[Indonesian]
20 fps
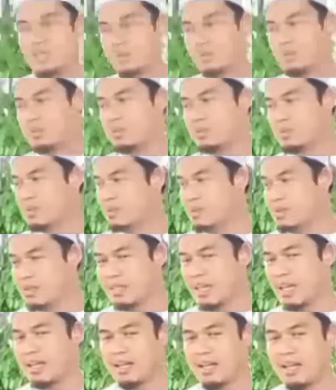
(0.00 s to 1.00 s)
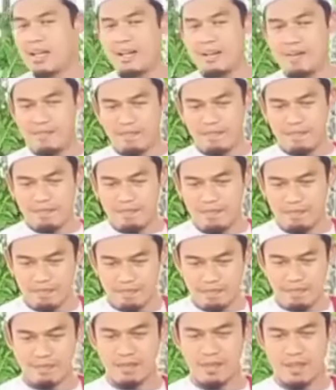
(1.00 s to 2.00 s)
itu saya
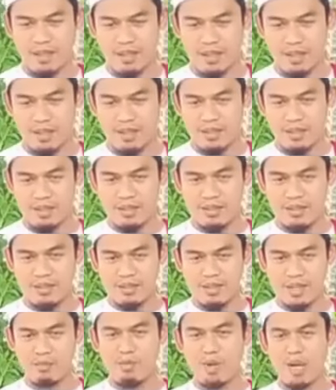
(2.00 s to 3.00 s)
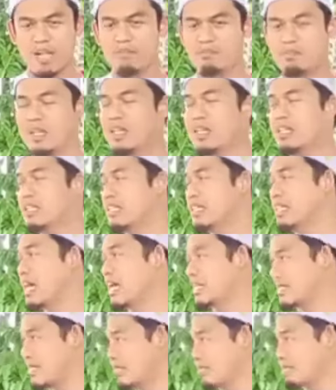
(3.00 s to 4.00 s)
saya bukan peneliti
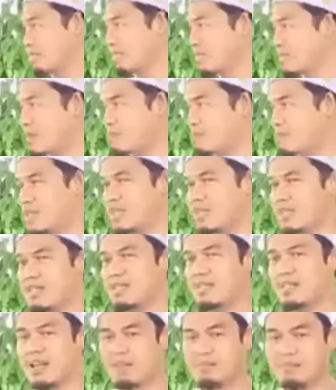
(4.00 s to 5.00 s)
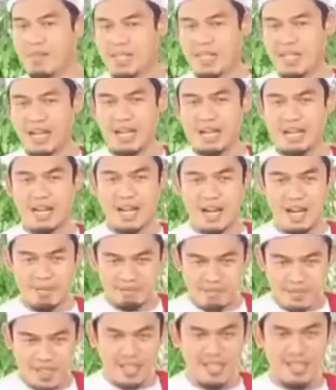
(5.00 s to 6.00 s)
nasab tapi kami
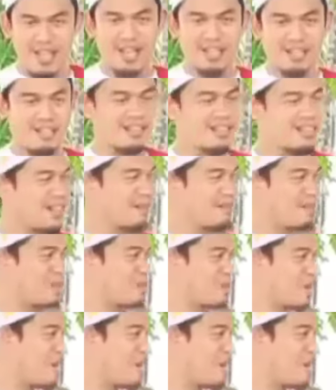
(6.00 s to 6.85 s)
abdi hadis Nabi